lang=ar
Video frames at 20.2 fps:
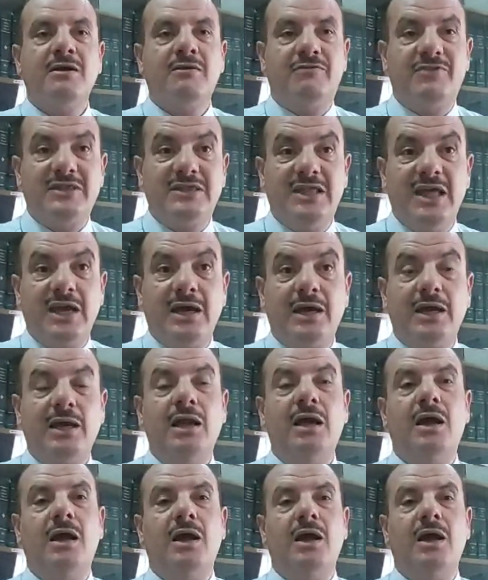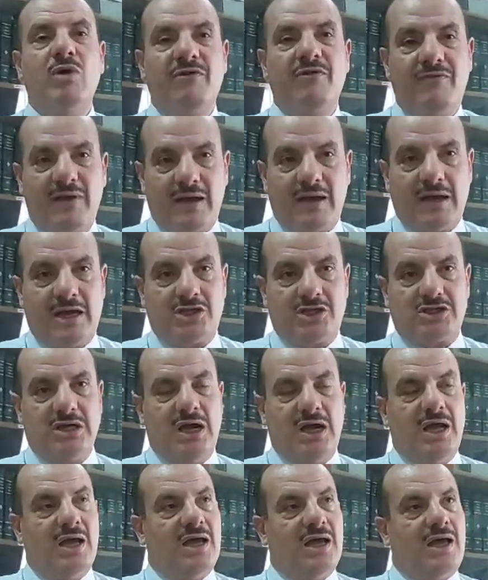في الداخل وفي الخارج
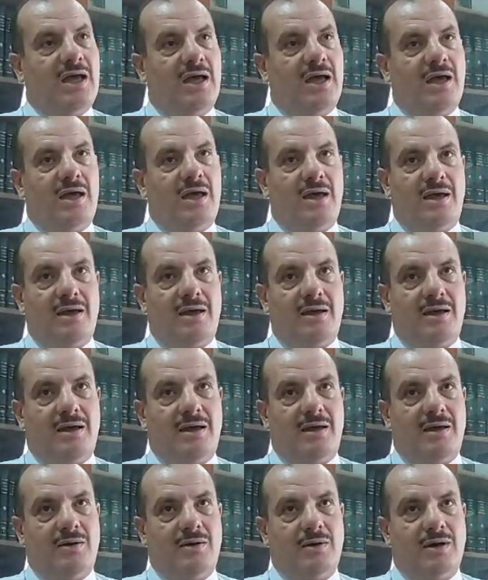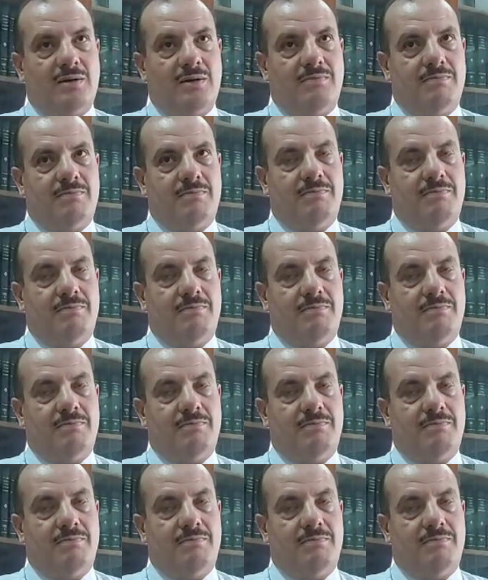آه، آه، آه،